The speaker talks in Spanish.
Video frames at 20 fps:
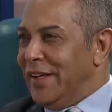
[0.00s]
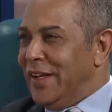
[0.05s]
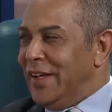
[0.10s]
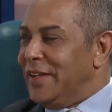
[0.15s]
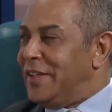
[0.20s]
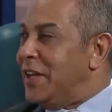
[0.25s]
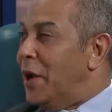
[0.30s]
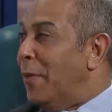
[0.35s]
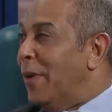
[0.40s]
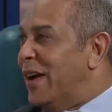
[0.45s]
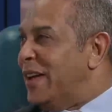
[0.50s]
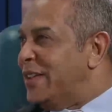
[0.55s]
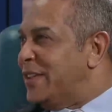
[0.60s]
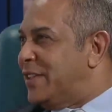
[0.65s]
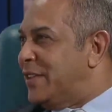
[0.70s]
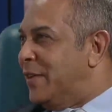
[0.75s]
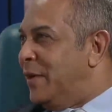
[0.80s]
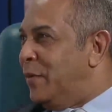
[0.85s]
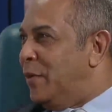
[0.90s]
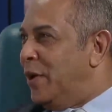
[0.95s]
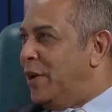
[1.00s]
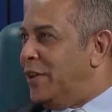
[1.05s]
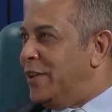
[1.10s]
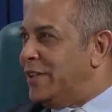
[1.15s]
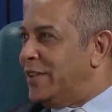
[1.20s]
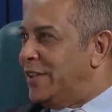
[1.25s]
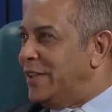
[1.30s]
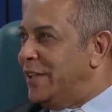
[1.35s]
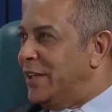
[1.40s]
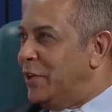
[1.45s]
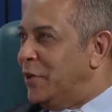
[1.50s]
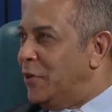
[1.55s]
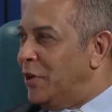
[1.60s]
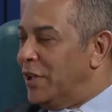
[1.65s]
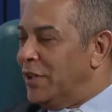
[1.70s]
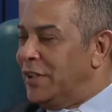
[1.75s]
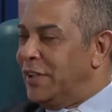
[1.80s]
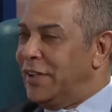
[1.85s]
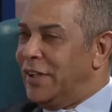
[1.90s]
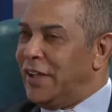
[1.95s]
ese avance, vamos a decir, en lo que
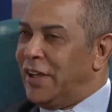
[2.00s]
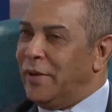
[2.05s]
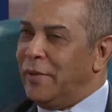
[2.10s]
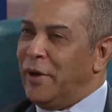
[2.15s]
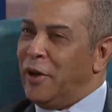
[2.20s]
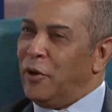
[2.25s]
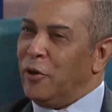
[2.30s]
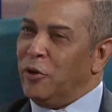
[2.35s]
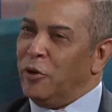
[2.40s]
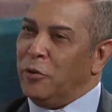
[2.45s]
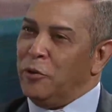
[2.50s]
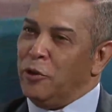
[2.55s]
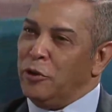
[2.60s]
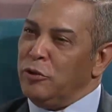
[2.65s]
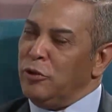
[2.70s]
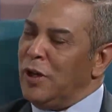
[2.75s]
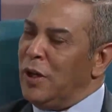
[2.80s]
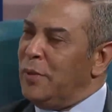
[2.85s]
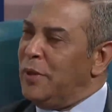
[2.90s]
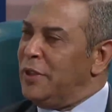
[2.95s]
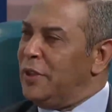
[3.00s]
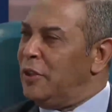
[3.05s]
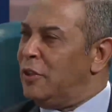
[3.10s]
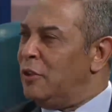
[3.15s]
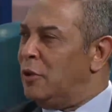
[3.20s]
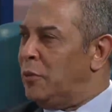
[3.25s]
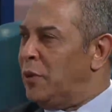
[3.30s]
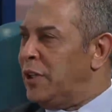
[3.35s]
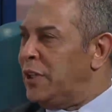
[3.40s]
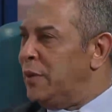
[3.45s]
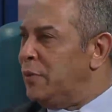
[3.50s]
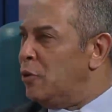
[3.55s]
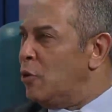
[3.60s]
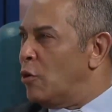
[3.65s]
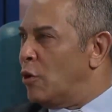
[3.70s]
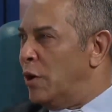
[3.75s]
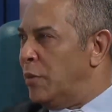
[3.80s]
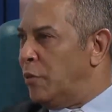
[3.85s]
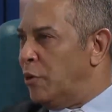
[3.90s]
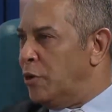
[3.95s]
tiene que ver con los, no solamente con los préstamos,
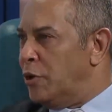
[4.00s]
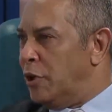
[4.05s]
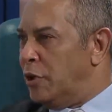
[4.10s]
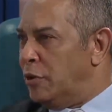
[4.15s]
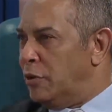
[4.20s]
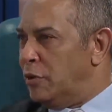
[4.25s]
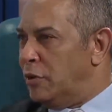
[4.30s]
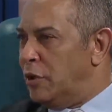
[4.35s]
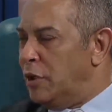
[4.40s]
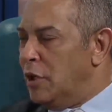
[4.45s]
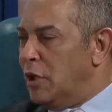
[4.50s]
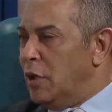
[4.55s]
con el proyecto,